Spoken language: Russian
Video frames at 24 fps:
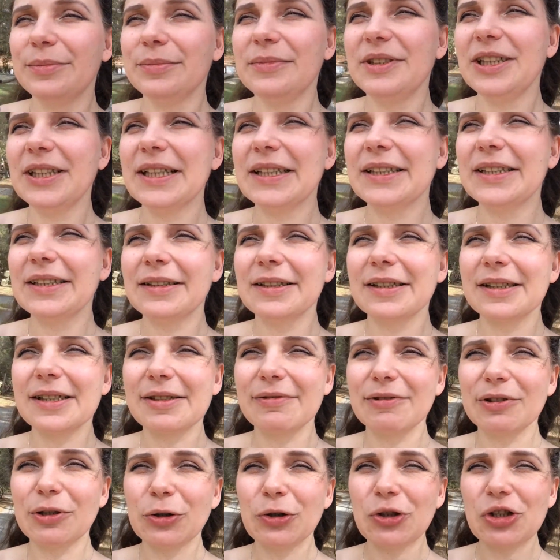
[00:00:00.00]
Некоторые
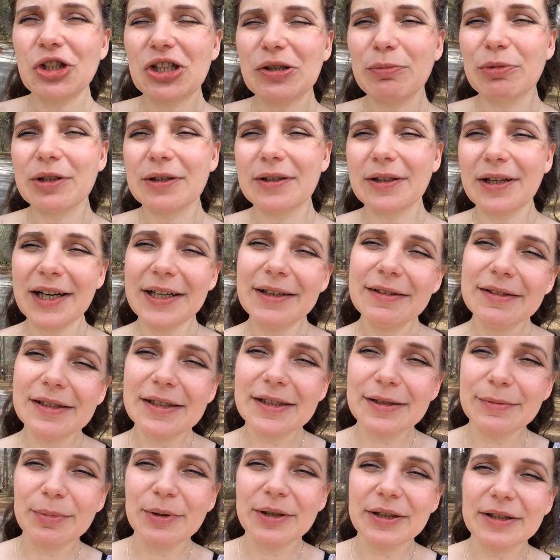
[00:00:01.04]
цветочки мне
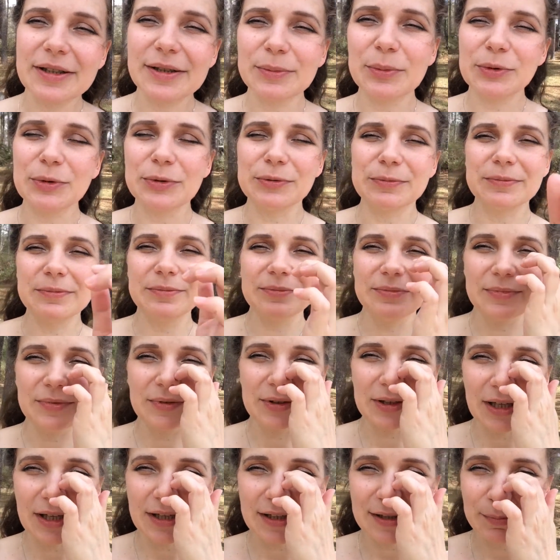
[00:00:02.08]
нравятся, поэтому
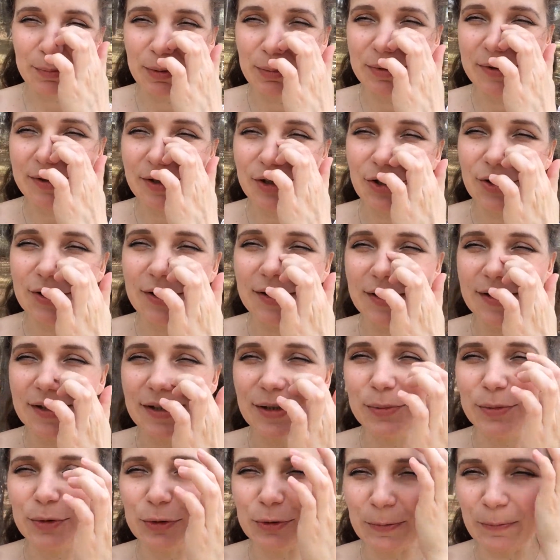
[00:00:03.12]
я их поближе
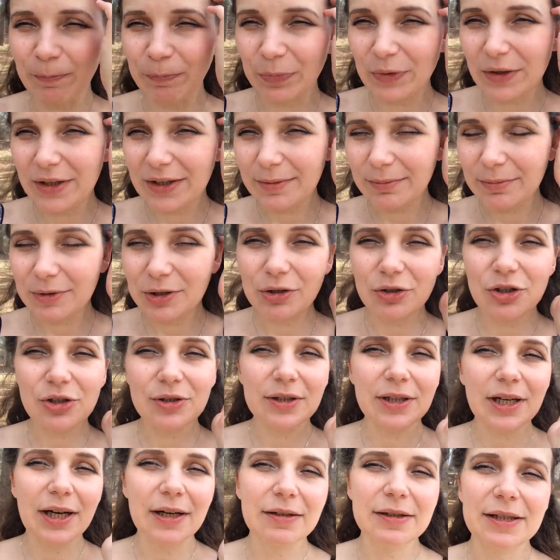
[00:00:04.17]
засниму. Мне очень
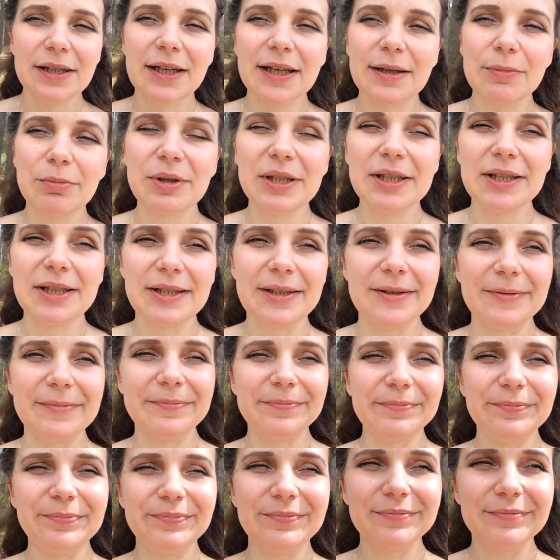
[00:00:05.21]
нравится камелия.
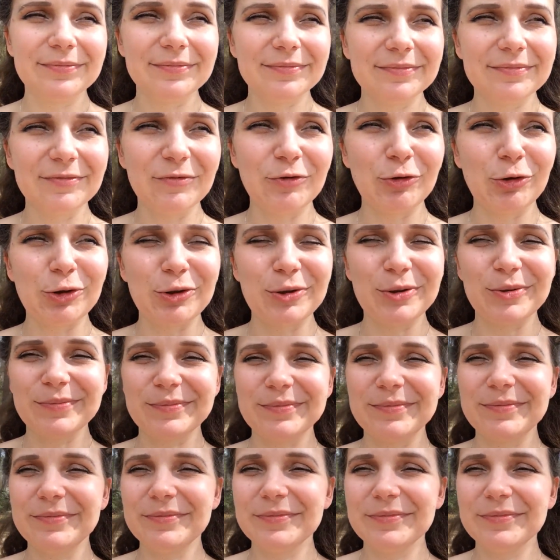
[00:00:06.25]
Вот.